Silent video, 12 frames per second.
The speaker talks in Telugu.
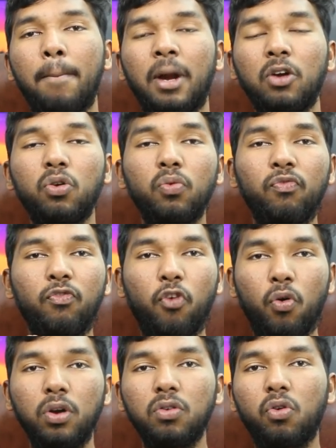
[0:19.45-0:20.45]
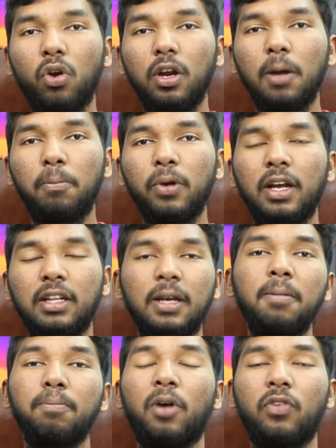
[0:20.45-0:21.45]
మనకు ఫోన్ కొన్నప్పుడు అయితే
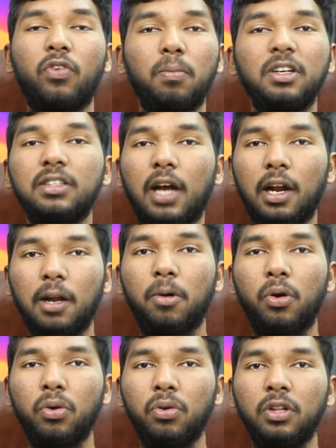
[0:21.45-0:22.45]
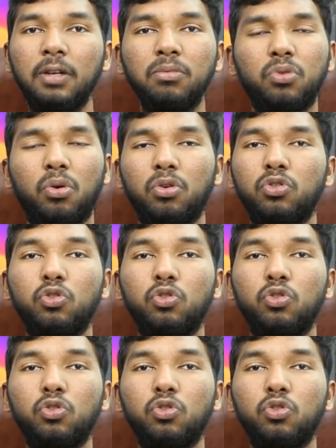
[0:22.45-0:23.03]
పర్ఫార్మెన్స్ చాలా బాగుంటుంది సో